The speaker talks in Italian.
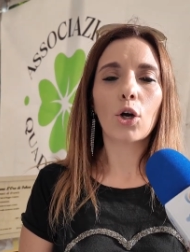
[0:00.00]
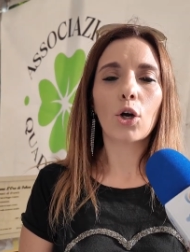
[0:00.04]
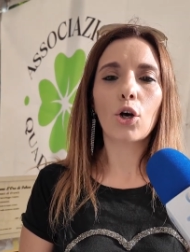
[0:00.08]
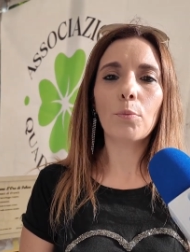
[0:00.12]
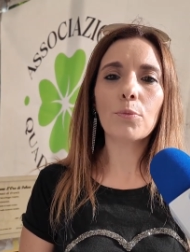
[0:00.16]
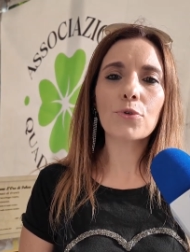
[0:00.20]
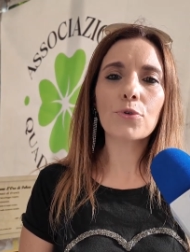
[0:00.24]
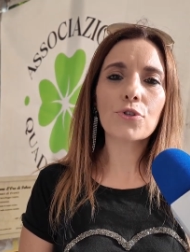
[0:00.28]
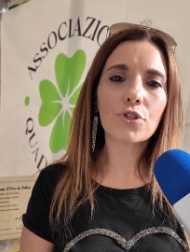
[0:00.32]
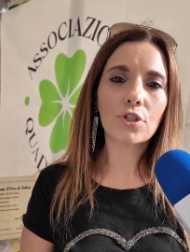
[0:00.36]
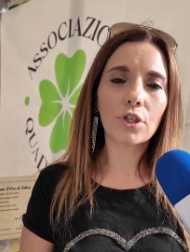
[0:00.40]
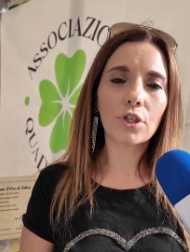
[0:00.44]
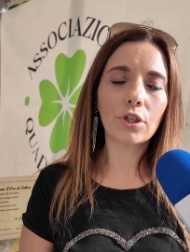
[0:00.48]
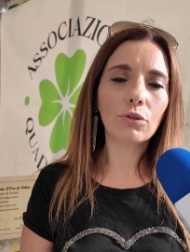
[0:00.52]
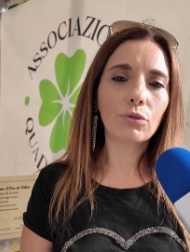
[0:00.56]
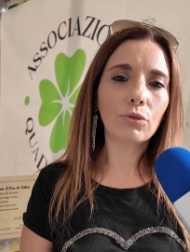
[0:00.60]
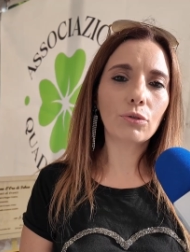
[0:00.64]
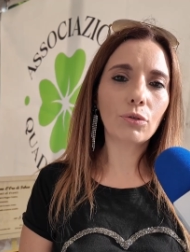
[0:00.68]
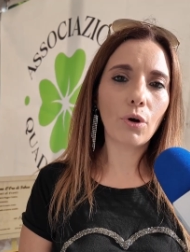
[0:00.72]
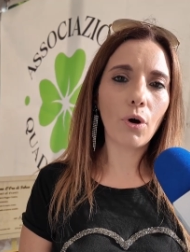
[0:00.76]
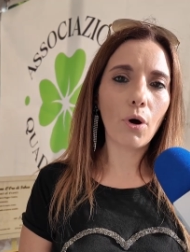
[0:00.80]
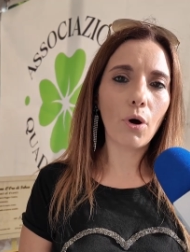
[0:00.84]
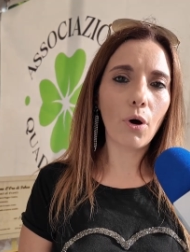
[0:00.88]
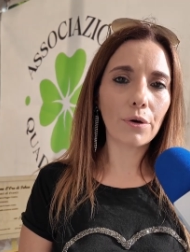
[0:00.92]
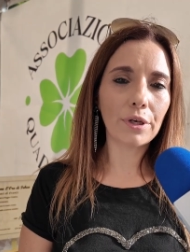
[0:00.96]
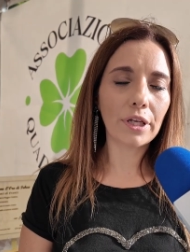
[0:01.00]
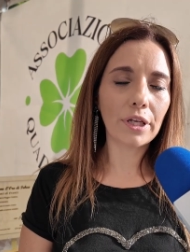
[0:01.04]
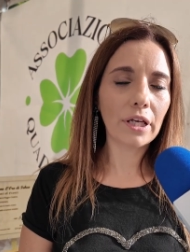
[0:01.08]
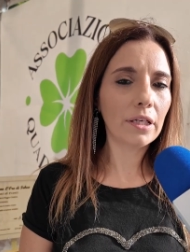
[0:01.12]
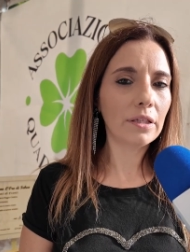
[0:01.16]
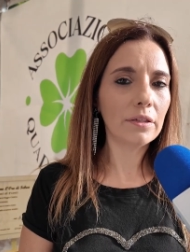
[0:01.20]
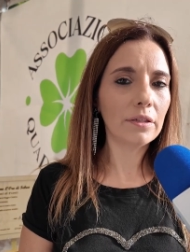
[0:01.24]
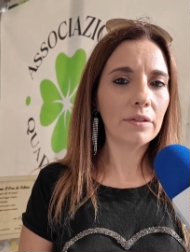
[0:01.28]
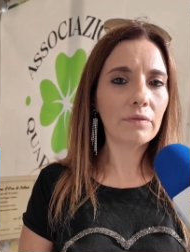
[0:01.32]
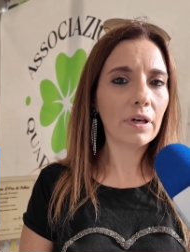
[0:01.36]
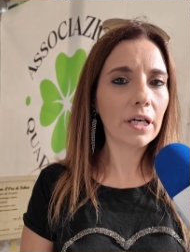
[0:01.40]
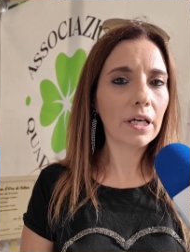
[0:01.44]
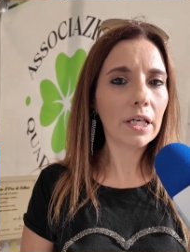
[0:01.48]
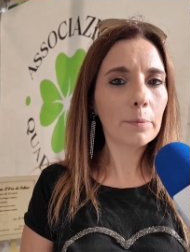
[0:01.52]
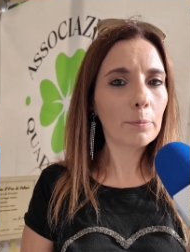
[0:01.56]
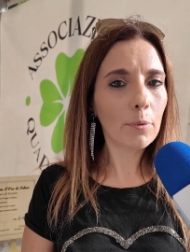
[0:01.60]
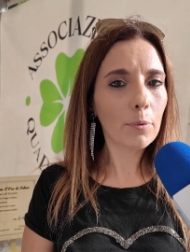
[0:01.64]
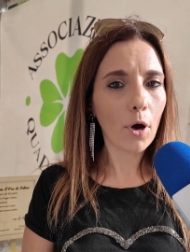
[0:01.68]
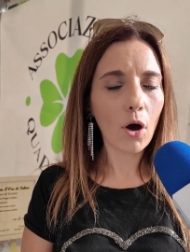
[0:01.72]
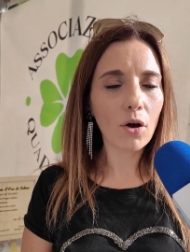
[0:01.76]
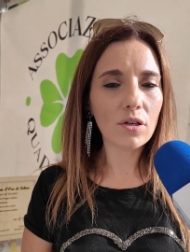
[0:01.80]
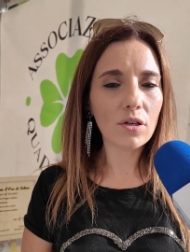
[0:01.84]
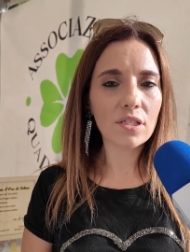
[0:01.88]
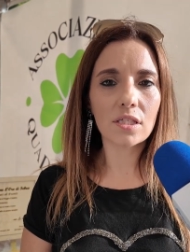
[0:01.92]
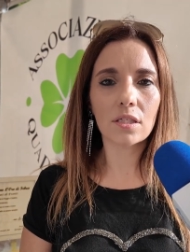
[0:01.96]
come ho scritto nei vari
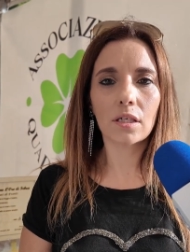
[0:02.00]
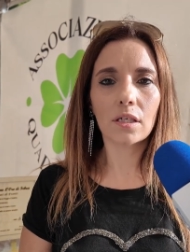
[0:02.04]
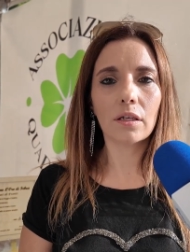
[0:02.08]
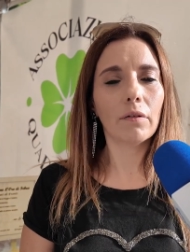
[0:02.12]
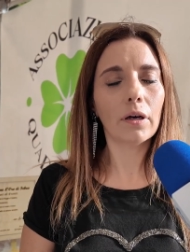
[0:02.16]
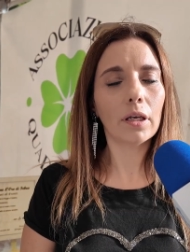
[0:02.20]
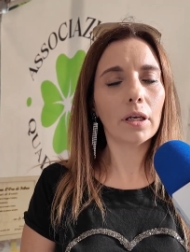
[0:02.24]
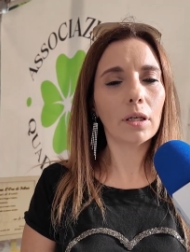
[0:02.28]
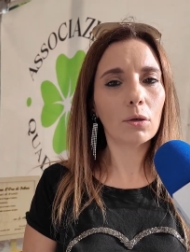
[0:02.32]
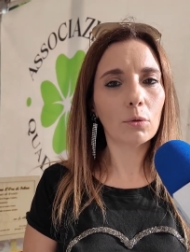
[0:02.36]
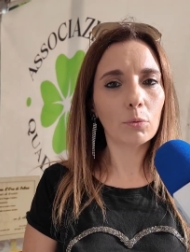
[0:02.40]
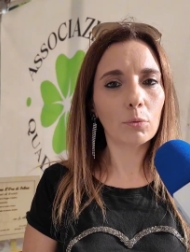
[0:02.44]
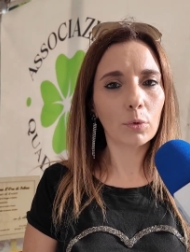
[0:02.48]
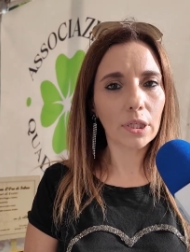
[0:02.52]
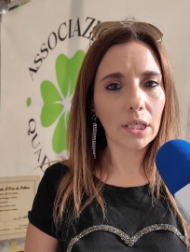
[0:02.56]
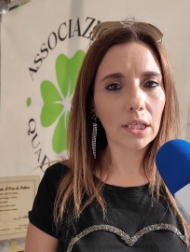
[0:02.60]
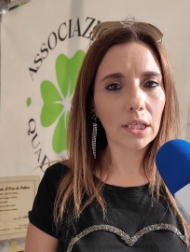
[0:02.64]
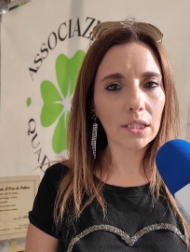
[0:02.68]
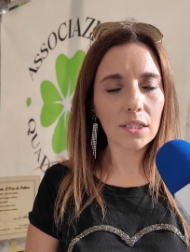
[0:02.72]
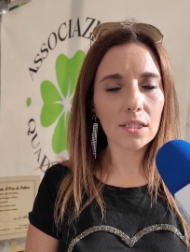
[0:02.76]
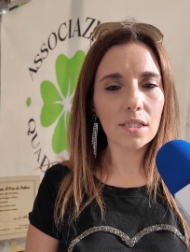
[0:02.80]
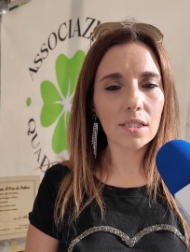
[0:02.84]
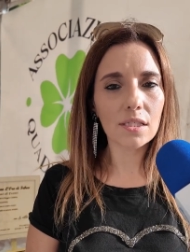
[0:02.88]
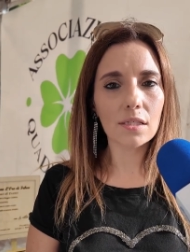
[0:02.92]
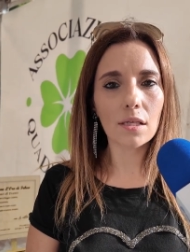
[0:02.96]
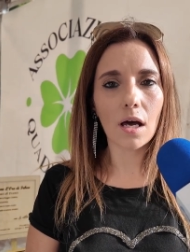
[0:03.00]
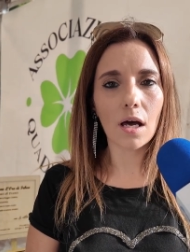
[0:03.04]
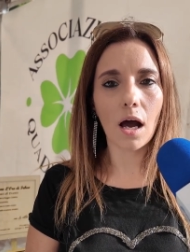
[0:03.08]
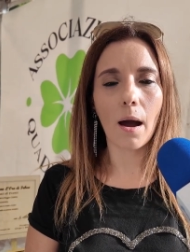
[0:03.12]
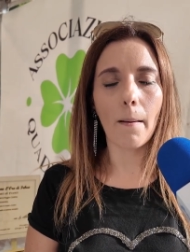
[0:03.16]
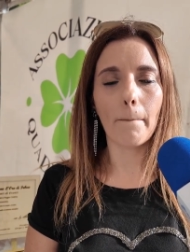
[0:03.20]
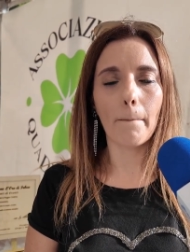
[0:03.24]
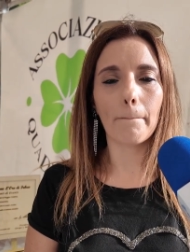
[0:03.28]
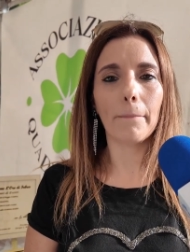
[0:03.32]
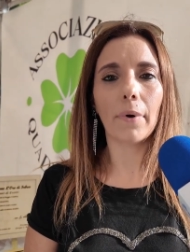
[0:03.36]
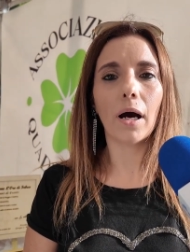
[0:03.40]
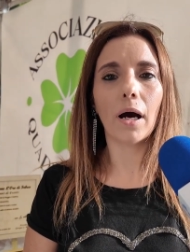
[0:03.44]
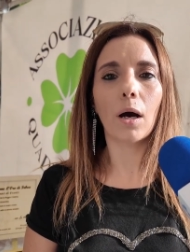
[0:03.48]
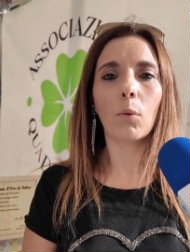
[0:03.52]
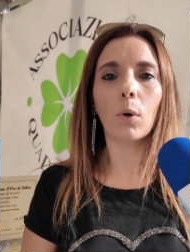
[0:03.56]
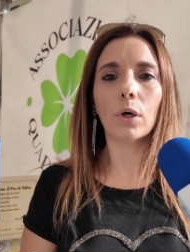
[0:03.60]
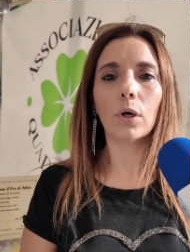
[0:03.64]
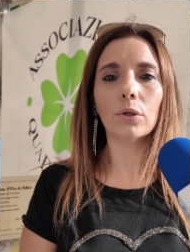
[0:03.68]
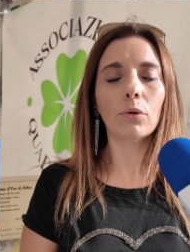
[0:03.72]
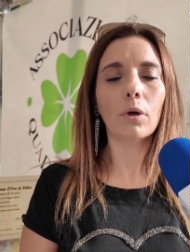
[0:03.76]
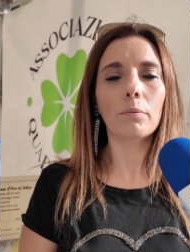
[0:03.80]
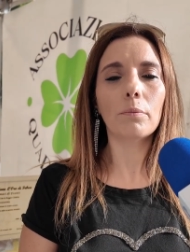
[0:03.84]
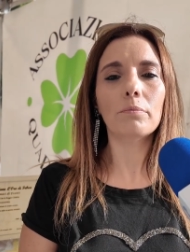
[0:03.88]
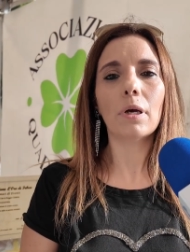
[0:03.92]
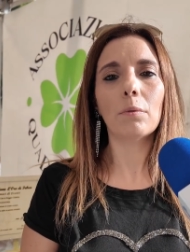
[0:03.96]
post, nei vari comunicati stampa,
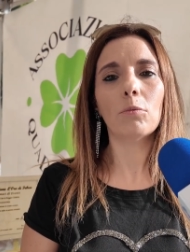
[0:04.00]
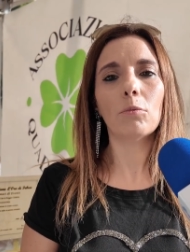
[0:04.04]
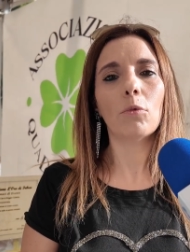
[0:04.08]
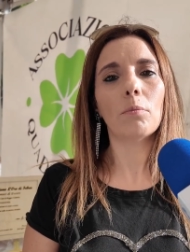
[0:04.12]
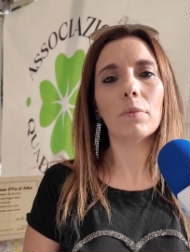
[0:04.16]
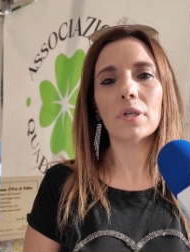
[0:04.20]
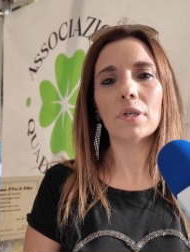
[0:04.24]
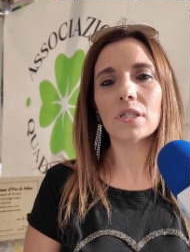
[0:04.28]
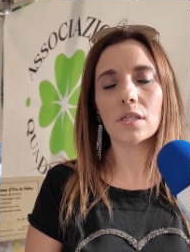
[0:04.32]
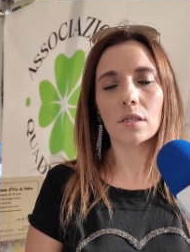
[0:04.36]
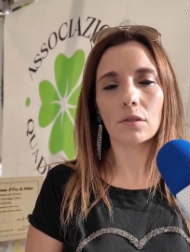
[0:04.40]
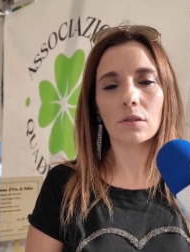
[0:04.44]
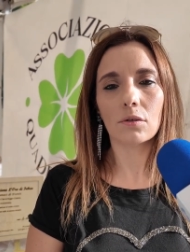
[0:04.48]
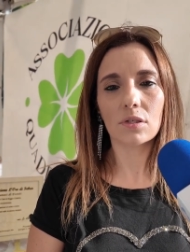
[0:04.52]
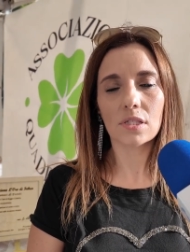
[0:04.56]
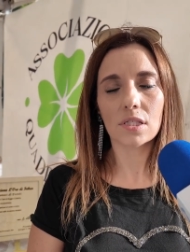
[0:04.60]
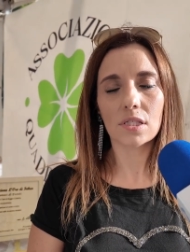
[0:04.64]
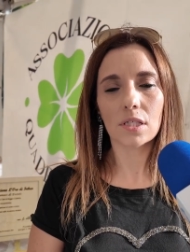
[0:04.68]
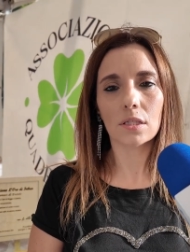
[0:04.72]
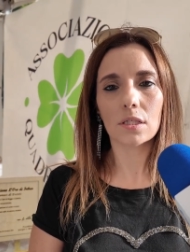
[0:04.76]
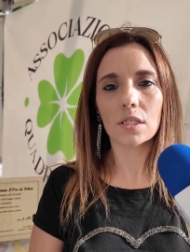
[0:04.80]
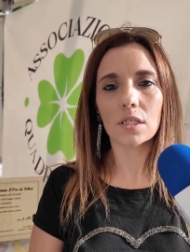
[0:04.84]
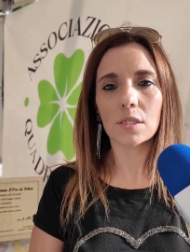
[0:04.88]
quando abbiamo un mezzo a nostra